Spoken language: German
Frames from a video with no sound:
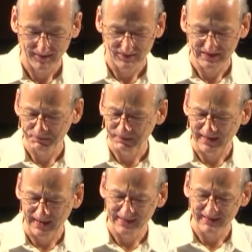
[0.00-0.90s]
Und ich
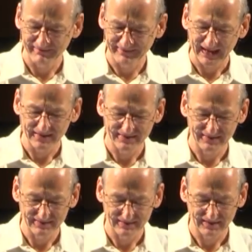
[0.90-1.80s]
begann den Wert
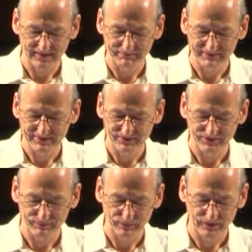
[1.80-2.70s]
dieses Lebens zu
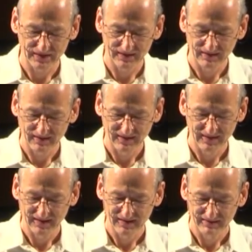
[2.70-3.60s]
spüren,
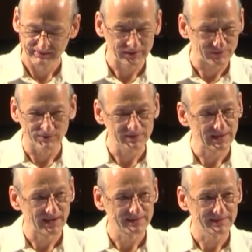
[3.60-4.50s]
wie
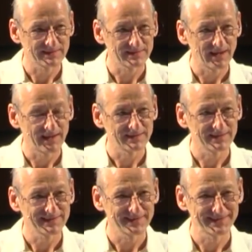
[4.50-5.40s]
großartig es
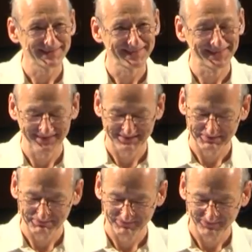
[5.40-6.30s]
eigentlich ist
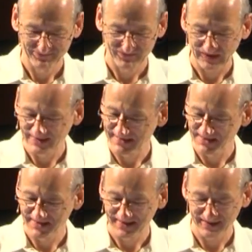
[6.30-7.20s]
wie
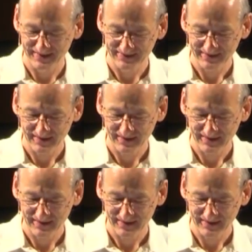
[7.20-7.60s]
intelligent